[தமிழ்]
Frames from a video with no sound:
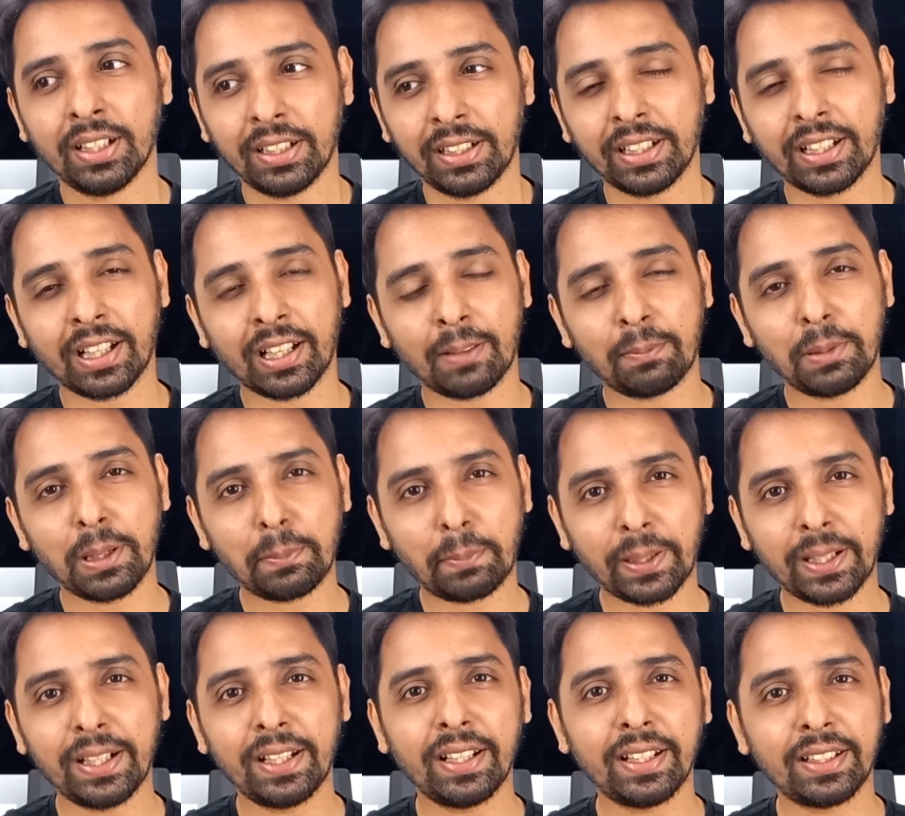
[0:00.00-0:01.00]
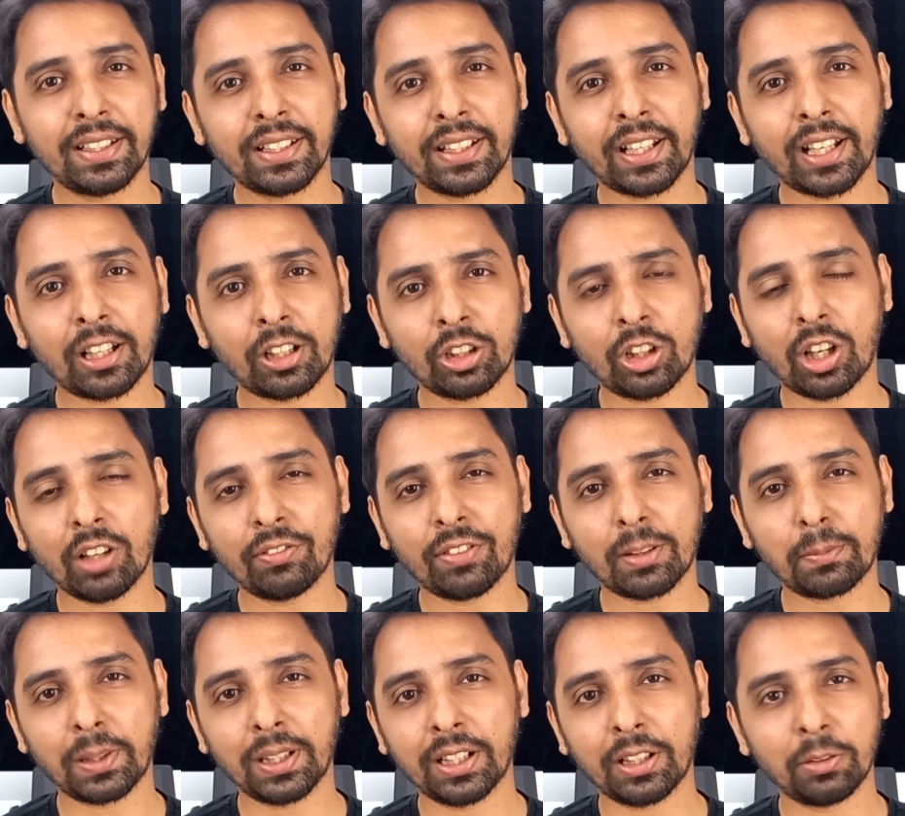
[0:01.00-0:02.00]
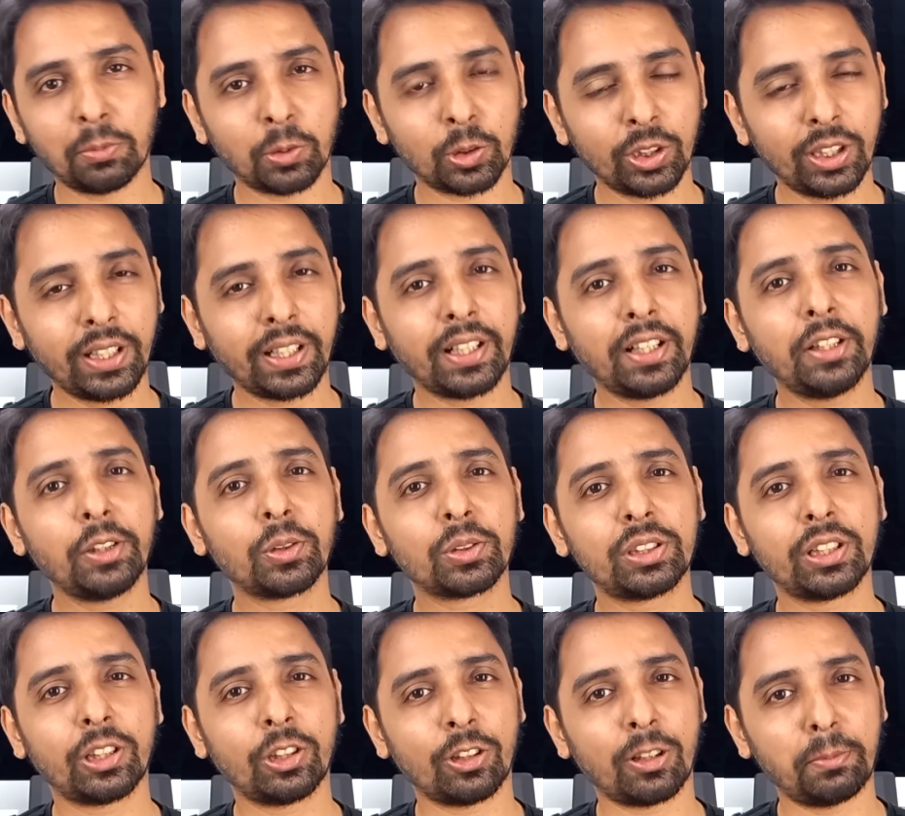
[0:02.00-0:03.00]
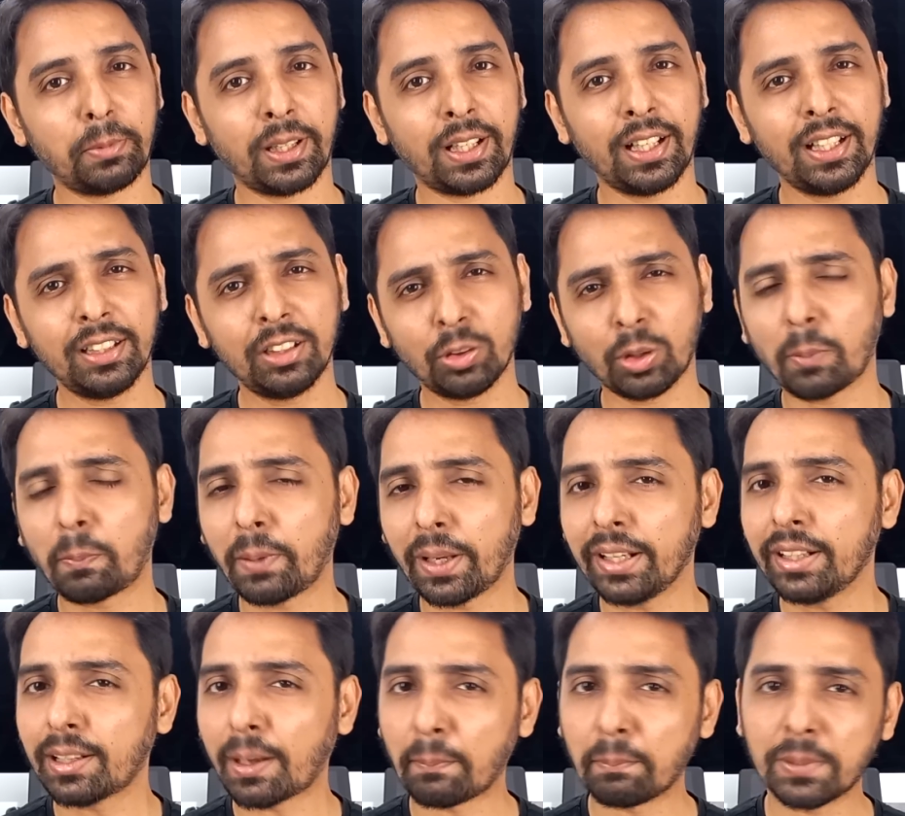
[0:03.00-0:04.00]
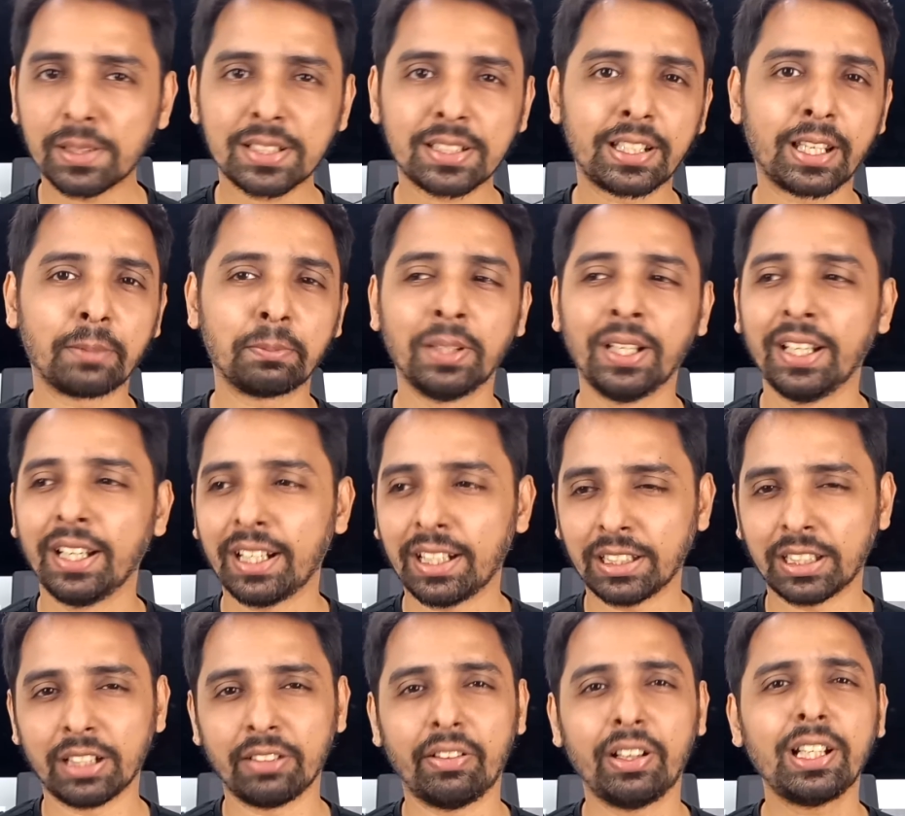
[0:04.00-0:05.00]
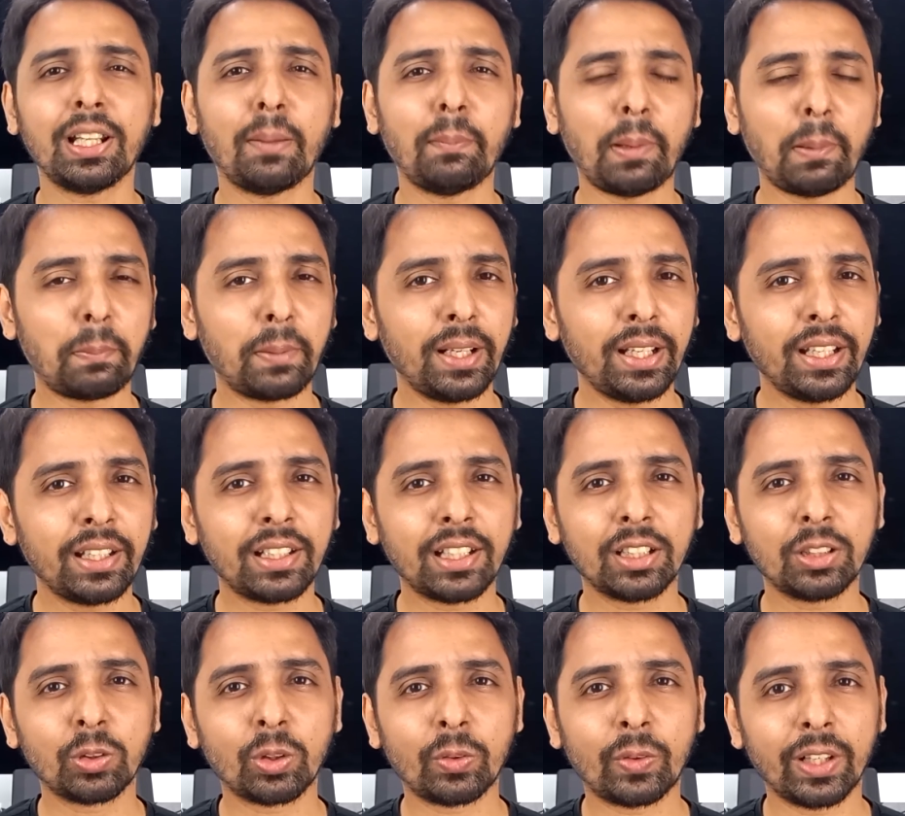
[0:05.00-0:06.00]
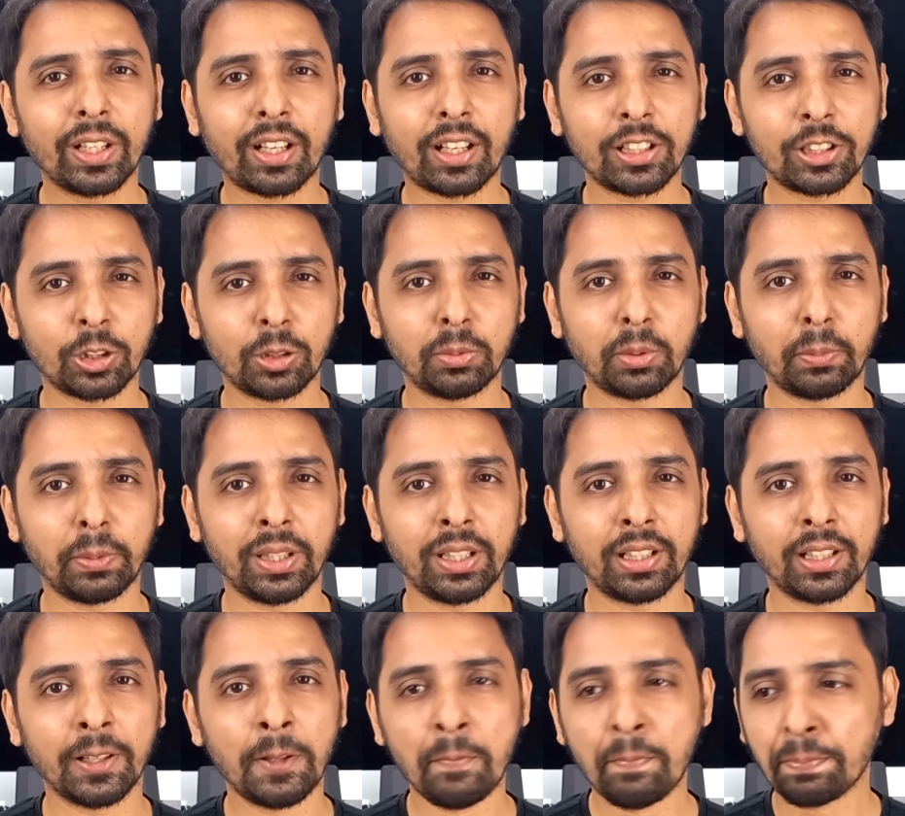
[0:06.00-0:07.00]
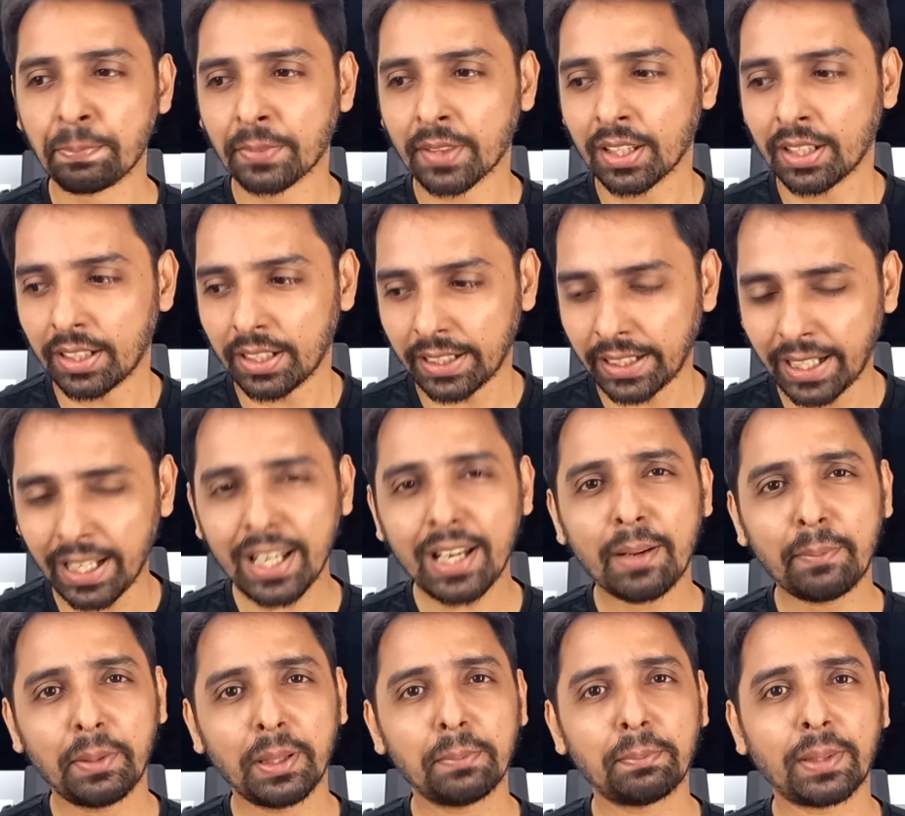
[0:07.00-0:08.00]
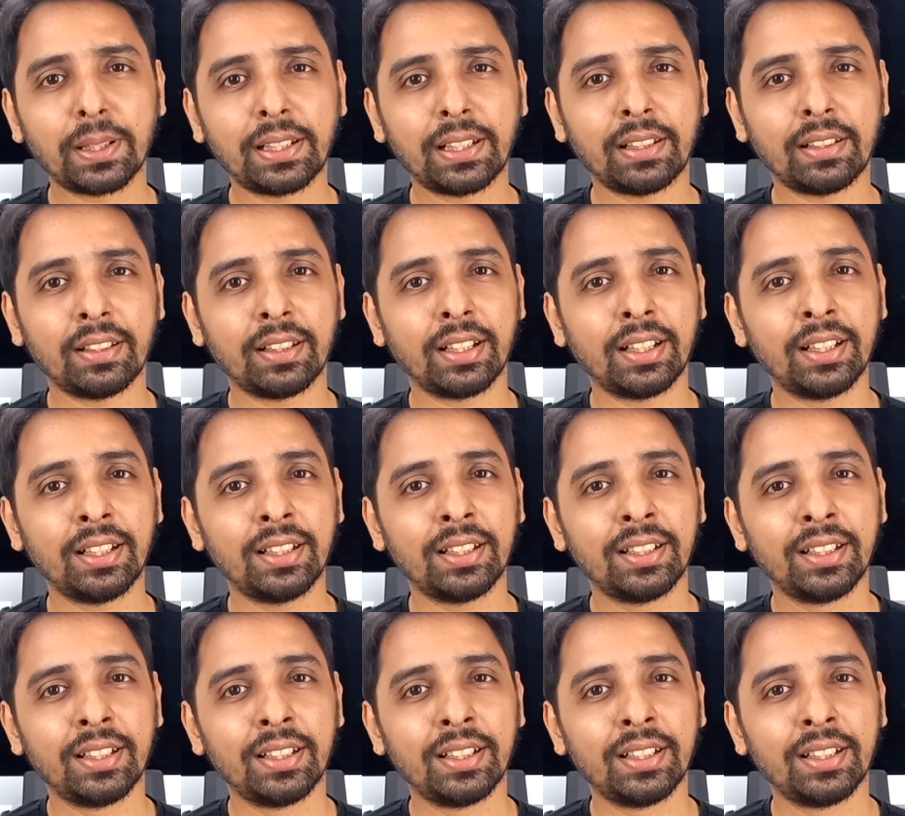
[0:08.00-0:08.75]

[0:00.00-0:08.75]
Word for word: நீங்கள் அப்ளை பண்ணிகிட்டே இருக்கீங்க யாரும் கால் ஃபார் பண்ணலன்னு போது நீங்கள் என்ன யோசிக்கணும் அப்படின்னா இது ஒரு பிளெயின் நம்பர்ஸ் கேம் இத்தனை வாட்டி அப்ளை பண்ணால் எங்கேயாவது ஒரு வாட்டி கிடச்சிரும் அப்படின்ட்டு ஏன் அப்படின்னு பார்த்தீங்கன்னா